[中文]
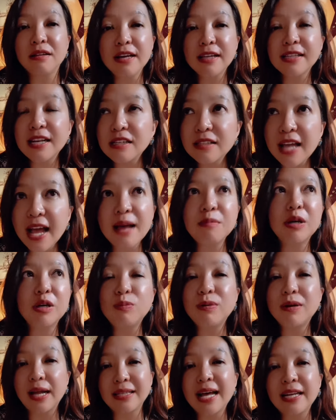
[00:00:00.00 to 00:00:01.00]
但是他们又
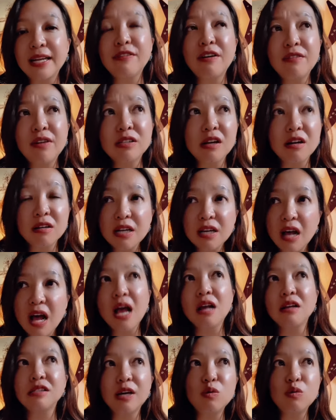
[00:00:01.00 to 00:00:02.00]
不敢大大方方承认啊，
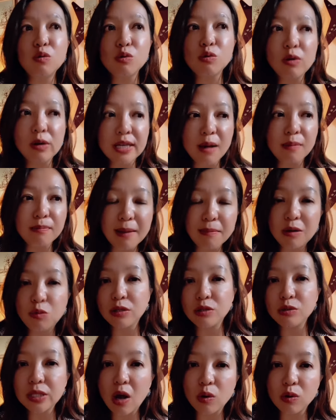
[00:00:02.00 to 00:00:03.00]
谁侮辱我杨爸爸我
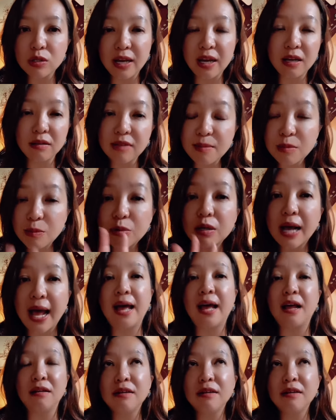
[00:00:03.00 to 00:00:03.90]
就咬谁，他们不敢，